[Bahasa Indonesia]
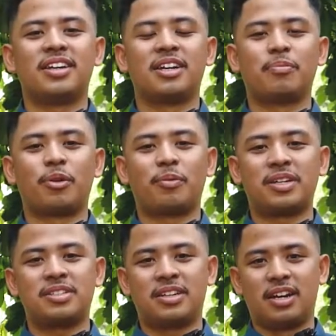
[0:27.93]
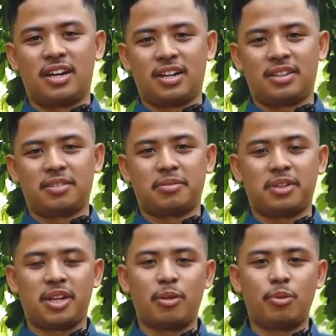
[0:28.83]
informasi dan
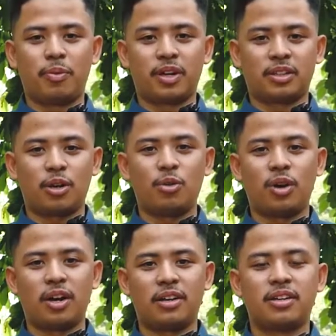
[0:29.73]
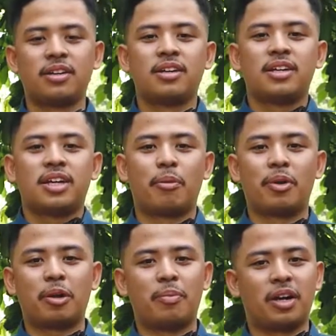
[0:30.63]
ilmu pengetahuan yang
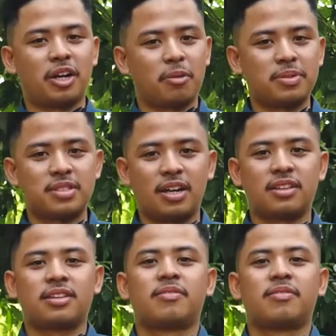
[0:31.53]
berkembang dengan pesat,